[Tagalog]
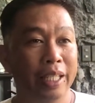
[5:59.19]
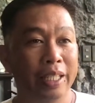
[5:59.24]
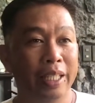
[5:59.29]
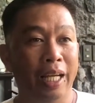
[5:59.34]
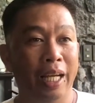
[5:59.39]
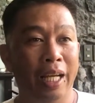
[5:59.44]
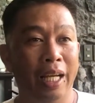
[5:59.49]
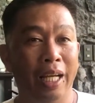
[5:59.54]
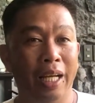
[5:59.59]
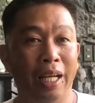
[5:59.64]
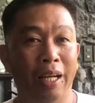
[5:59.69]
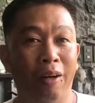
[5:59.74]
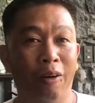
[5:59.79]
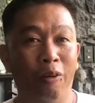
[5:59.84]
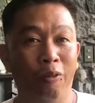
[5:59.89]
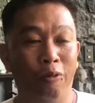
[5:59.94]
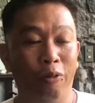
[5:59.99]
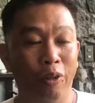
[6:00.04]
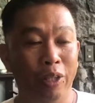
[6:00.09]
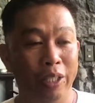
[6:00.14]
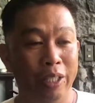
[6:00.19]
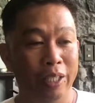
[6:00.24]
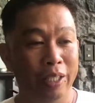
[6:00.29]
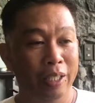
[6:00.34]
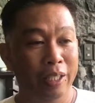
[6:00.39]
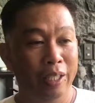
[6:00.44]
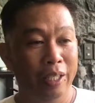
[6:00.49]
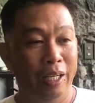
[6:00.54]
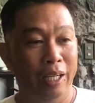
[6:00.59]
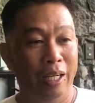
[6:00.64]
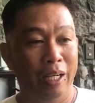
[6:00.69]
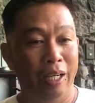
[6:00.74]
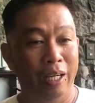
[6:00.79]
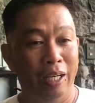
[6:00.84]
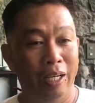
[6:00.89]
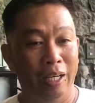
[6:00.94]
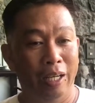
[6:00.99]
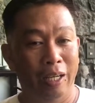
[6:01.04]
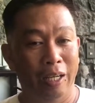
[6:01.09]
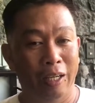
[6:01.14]
na hopefully
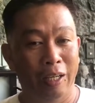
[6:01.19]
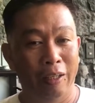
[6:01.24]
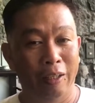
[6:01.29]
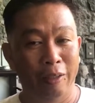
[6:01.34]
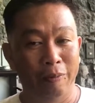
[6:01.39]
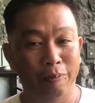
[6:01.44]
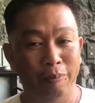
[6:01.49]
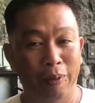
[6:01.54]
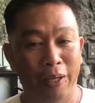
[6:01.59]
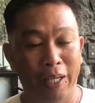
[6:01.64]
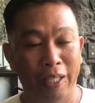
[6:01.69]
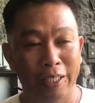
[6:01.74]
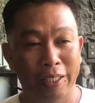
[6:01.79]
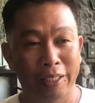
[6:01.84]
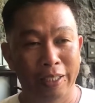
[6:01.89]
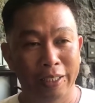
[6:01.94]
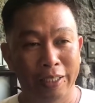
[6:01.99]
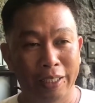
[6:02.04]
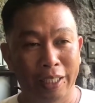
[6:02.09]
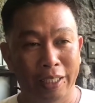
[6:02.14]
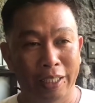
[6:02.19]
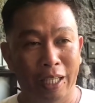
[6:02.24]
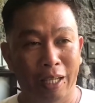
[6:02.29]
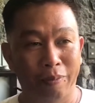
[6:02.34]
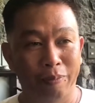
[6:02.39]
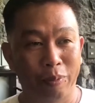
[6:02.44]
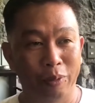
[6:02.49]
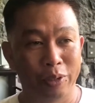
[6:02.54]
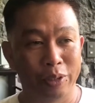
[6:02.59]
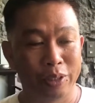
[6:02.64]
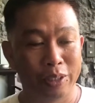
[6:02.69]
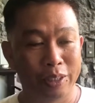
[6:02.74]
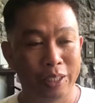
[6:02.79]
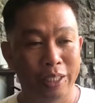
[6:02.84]
uh, pag natapos